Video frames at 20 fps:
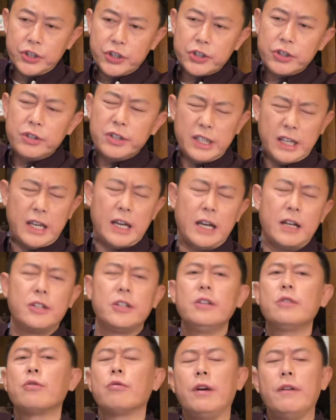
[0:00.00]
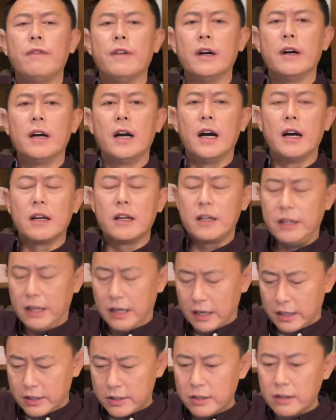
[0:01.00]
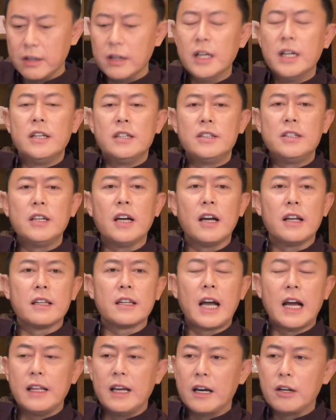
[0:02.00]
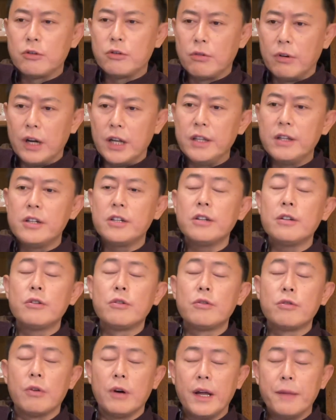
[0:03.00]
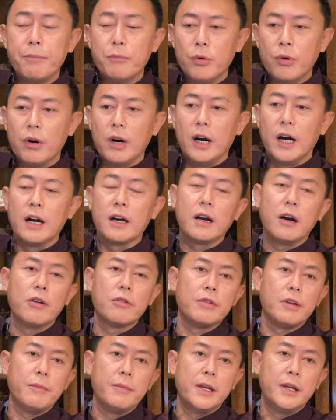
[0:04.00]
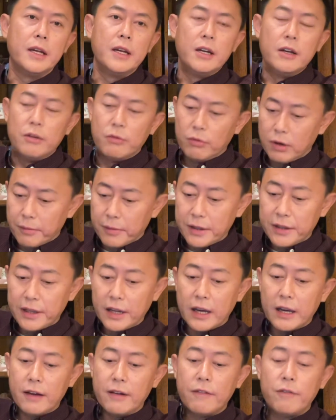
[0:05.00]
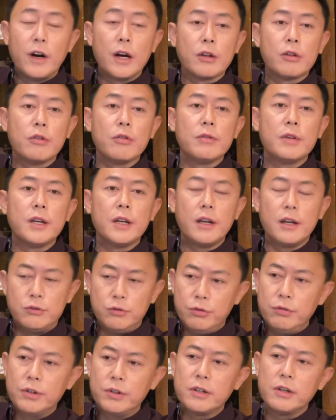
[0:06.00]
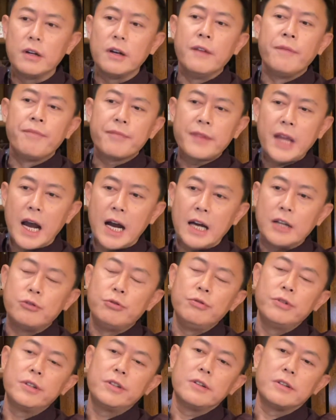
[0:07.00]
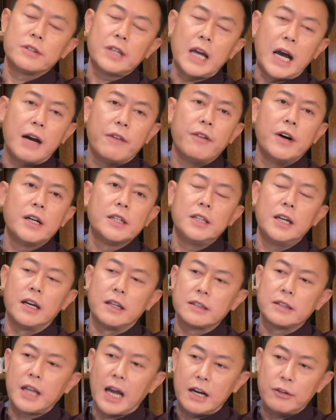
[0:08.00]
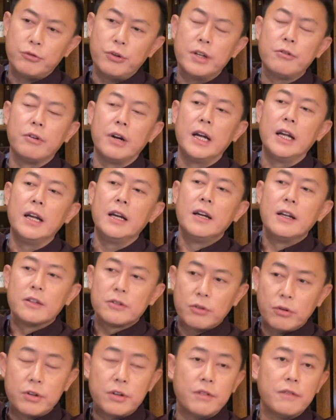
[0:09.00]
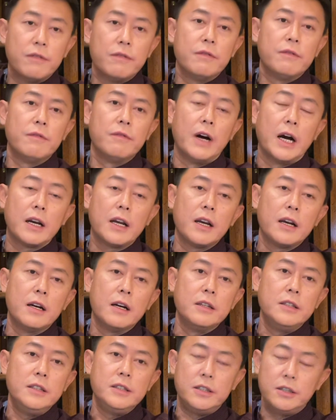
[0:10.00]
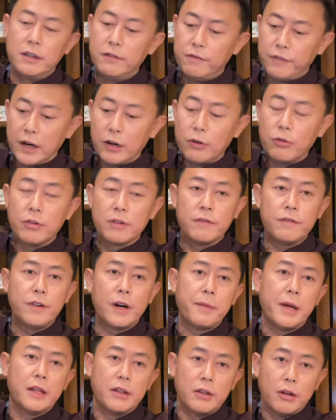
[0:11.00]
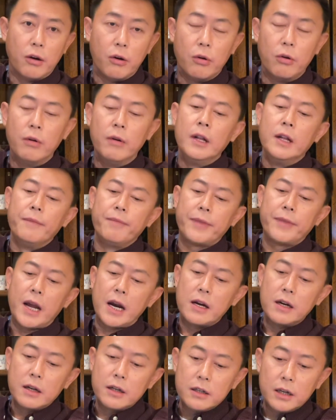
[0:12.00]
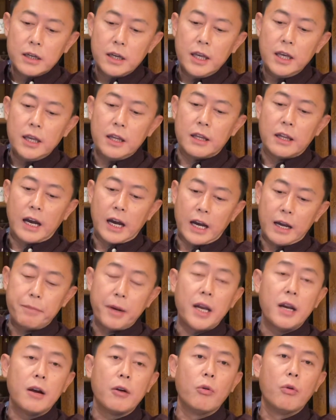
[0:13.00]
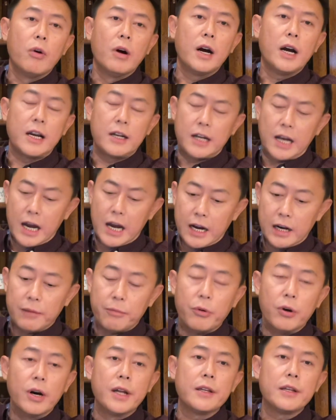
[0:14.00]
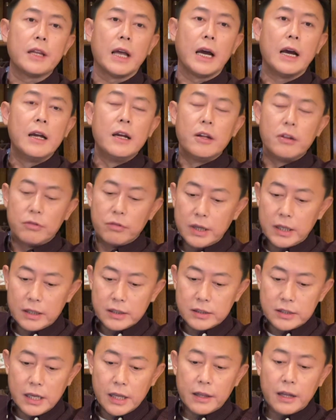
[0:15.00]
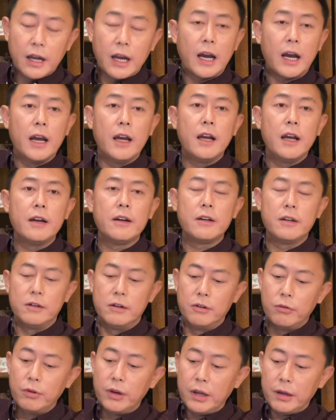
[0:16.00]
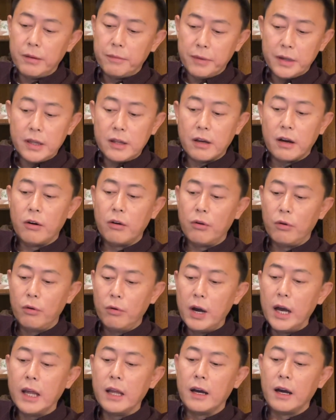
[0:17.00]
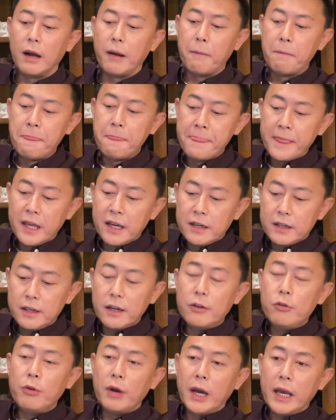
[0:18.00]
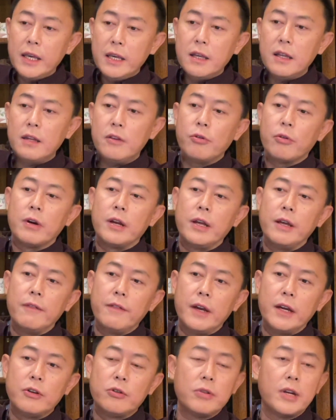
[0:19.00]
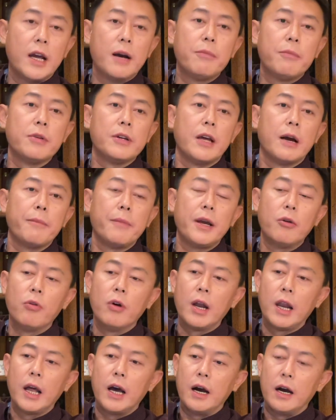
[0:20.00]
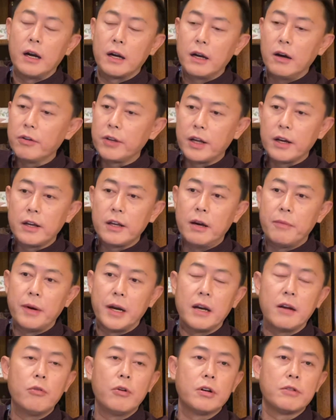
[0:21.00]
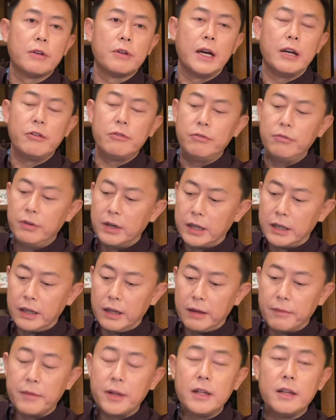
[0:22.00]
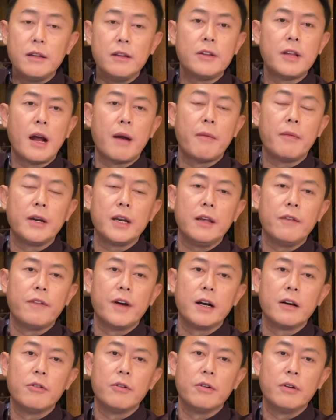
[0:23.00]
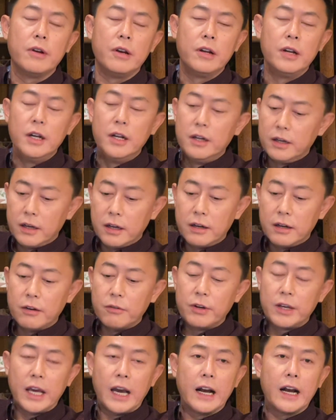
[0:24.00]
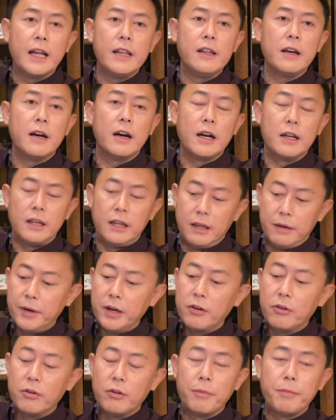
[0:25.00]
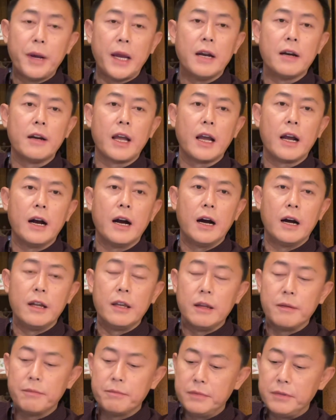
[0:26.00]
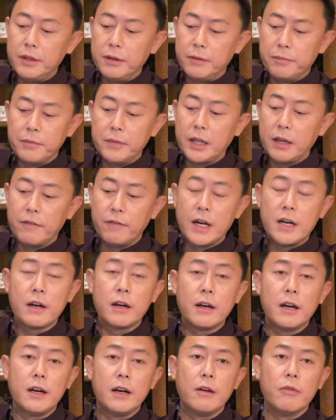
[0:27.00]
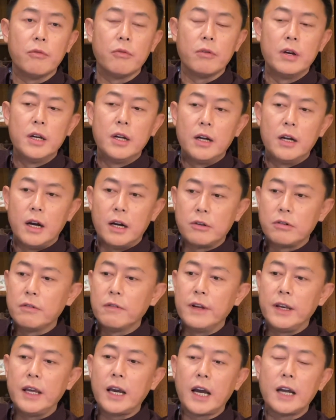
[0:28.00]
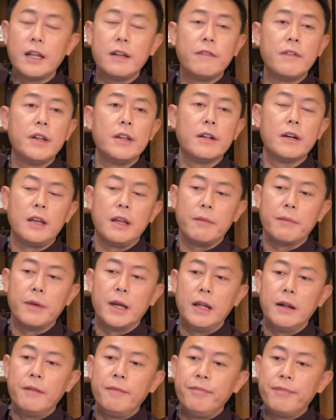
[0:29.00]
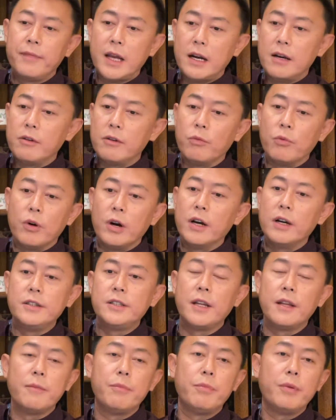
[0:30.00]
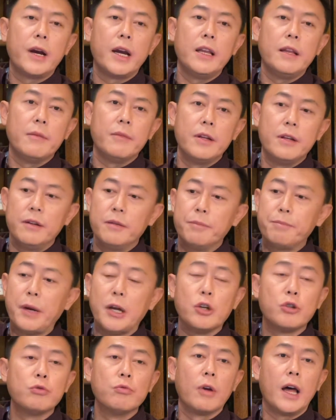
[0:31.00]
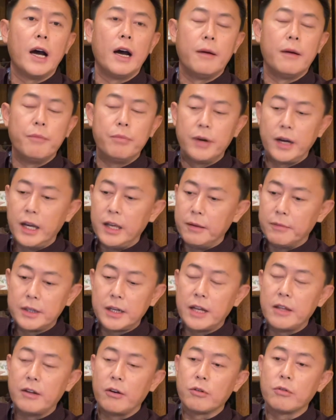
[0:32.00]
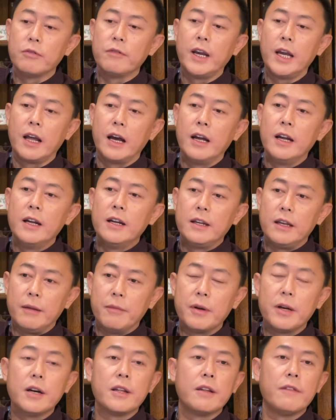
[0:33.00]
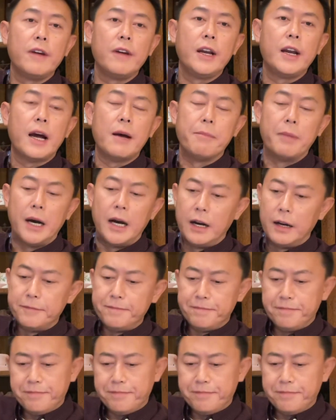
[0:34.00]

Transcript: 实也是吹风啊，也是向大家传传播啊，告诉你们我们在放松的这个趋势、大趋势、大方向、大宣传都是往这个疫情防控方面走。但是各地呢还背着锅，还卡着脖子呢，所以呢现在还是会比较乱啊。这个原因就是因为中央不想背锅了啊，高层要把这锅甩下去啊，你们下边地方给我给给我舔干净啊，你们给我背着这个啊，你们你们得完成这任务啊，出问题还得问责你们。但是我现在不给你们背书了啊，不给你们站脚助威了，你们各自为战吧啊。